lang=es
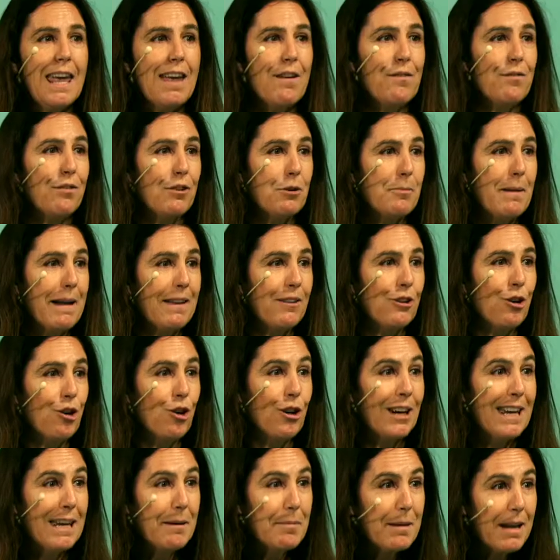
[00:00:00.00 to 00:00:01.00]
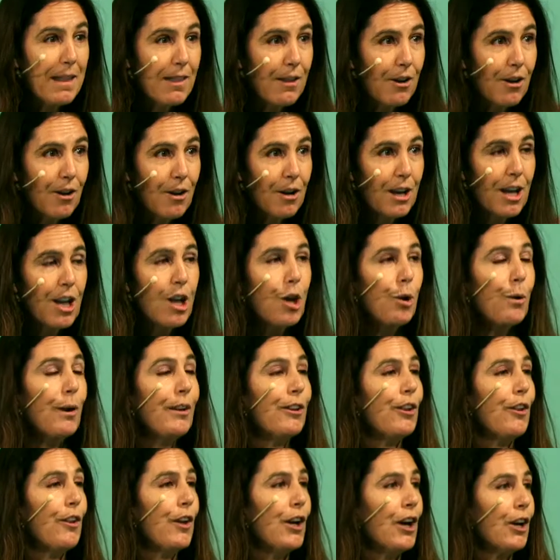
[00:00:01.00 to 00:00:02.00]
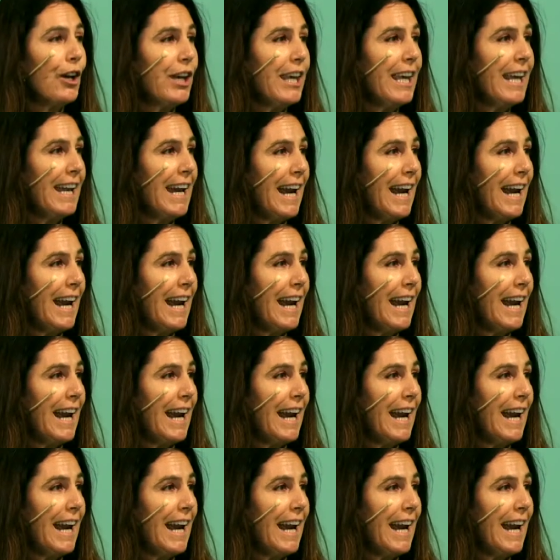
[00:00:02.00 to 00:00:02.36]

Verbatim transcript: en formato híbrido, cuando digo aquí en